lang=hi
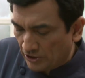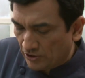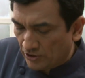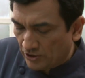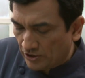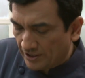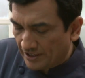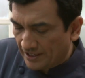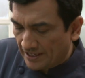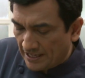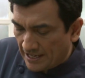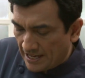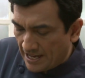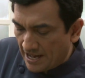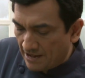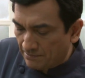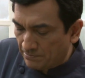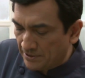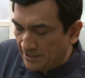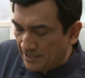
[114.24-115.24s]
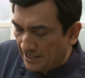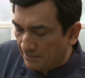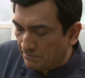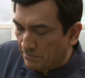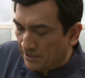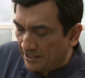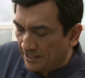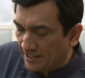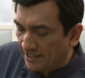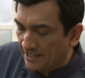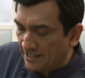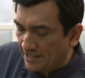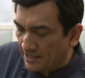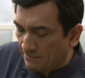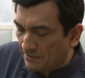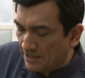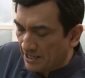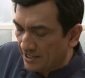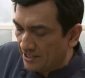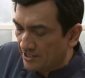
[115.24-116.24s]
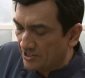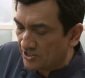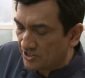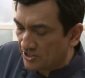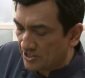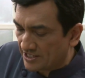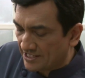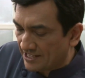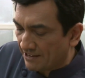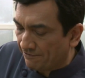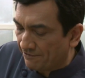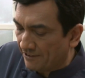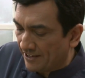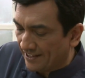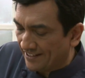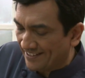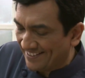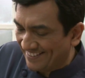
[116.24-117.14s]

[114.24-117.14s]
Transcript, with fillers: और अब ये बन गई हमारी स्टफिंग